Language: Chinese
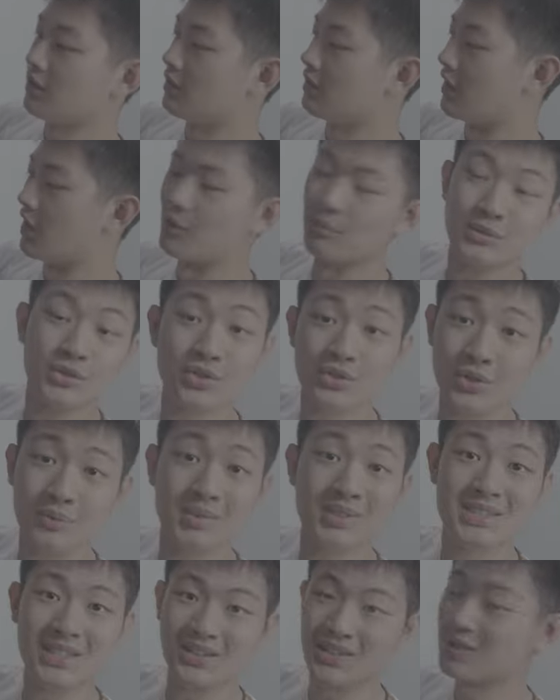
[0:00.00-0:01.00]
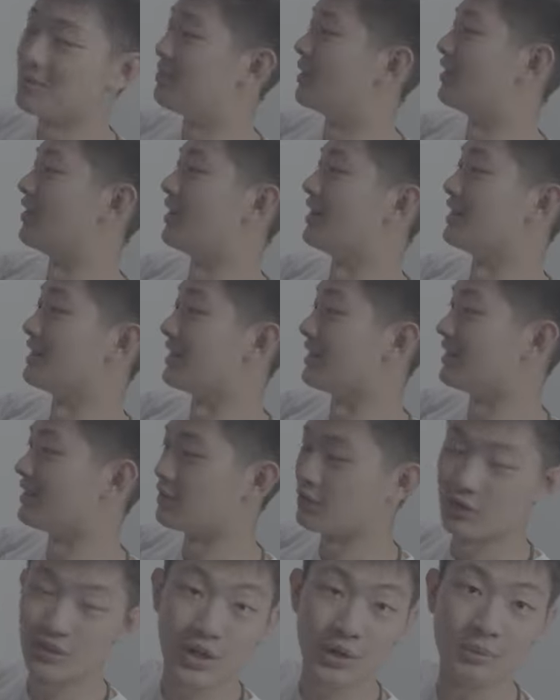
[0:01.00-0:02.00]
啊，我们就随便找一个包了，
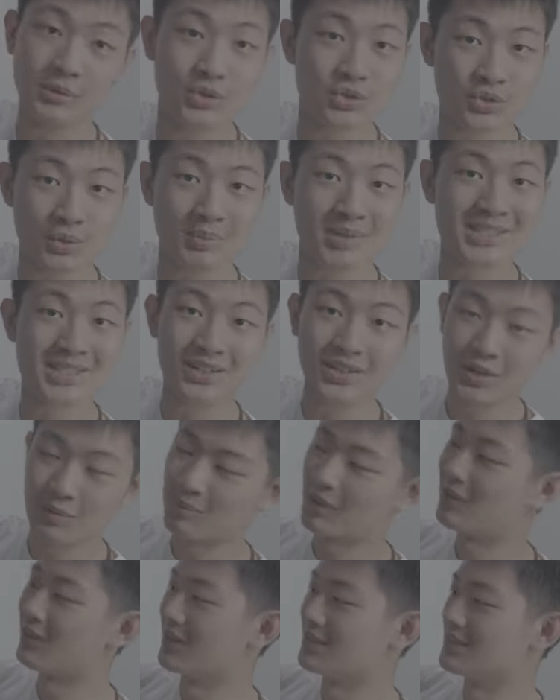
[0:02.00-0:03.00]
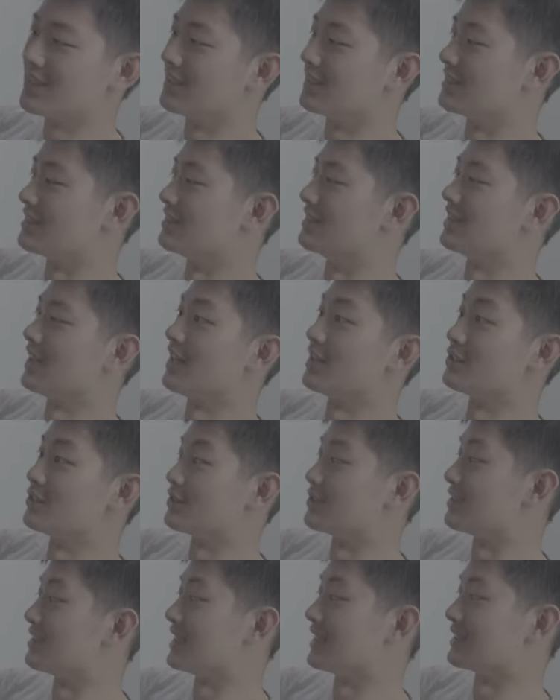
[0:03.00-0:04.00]
那我们就随便找一个包来测试，那就
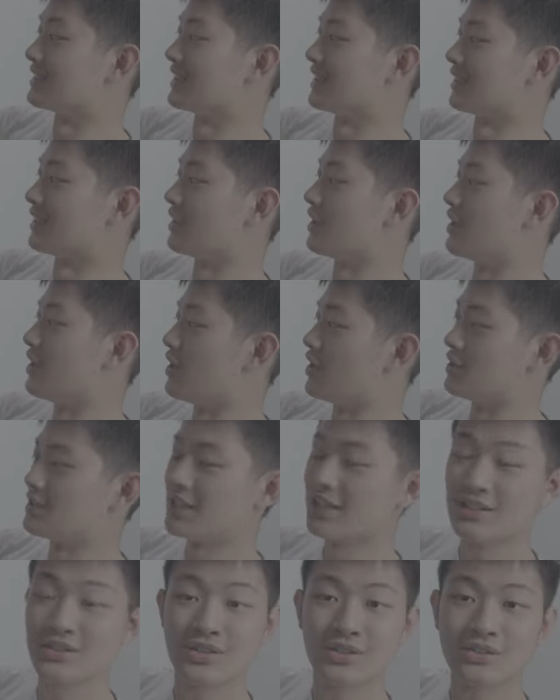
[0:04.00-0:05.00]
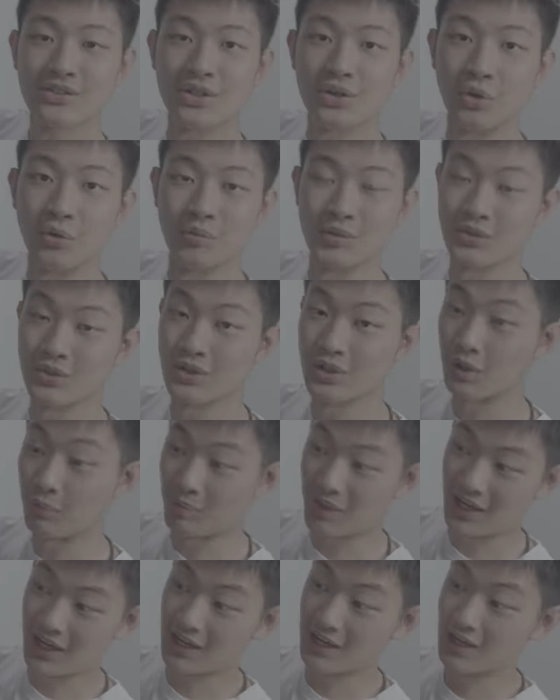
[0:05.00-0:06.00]
是像这样。轻松了，我们就可以
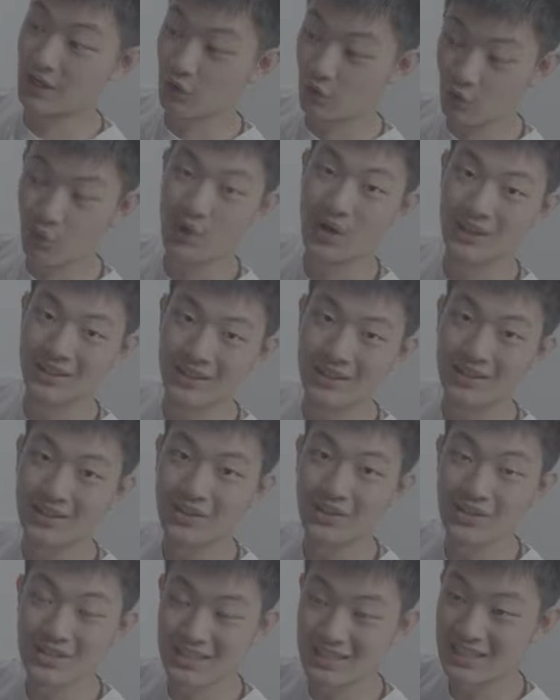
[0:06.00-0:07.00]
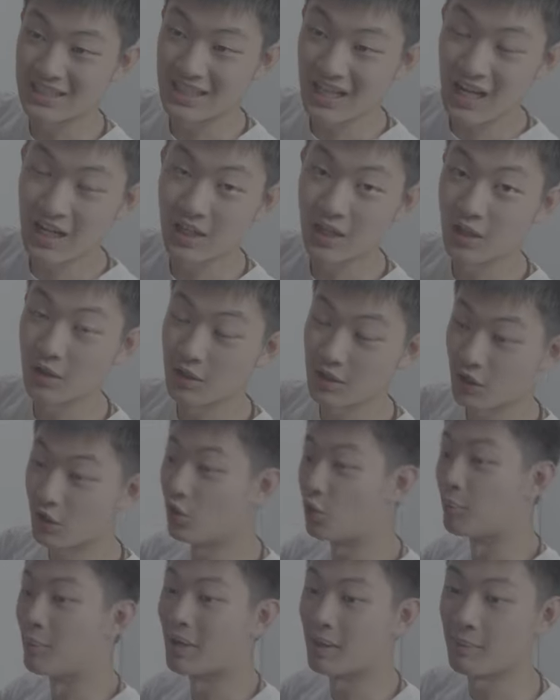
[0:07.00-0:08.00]
把它挂到其他的
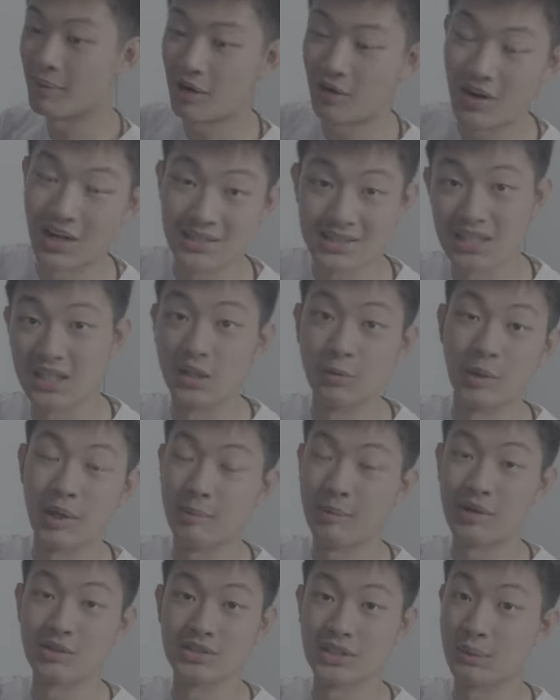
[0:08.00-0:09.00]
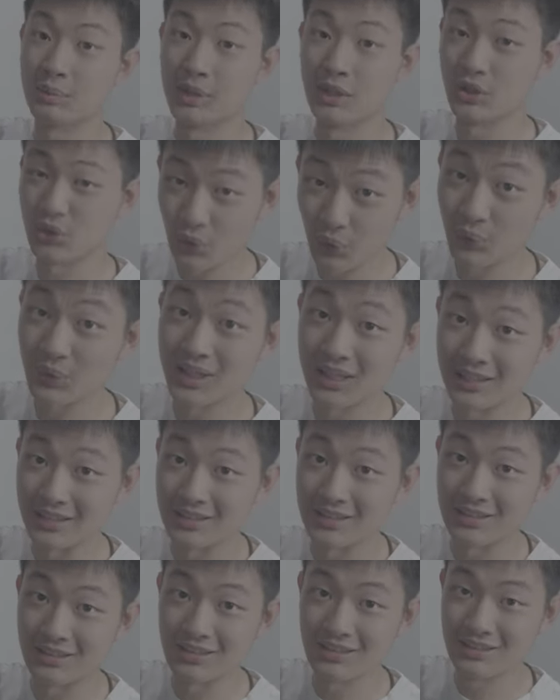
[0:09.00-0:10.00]
后背包啊、侧背包上面，都可
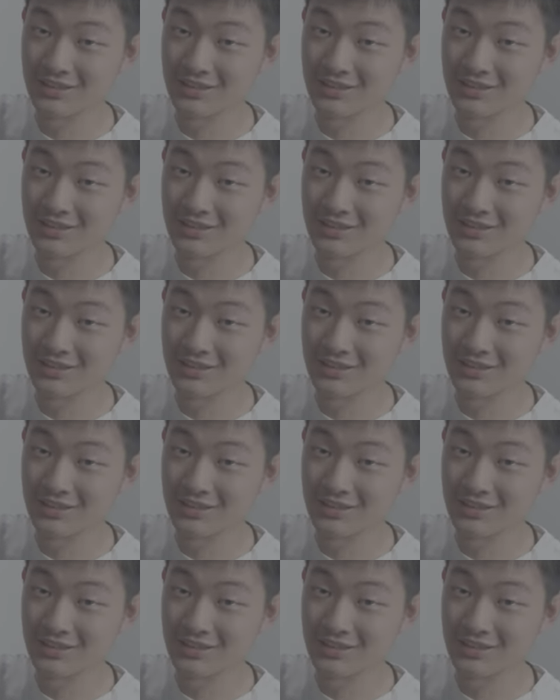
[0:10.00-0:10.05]
以。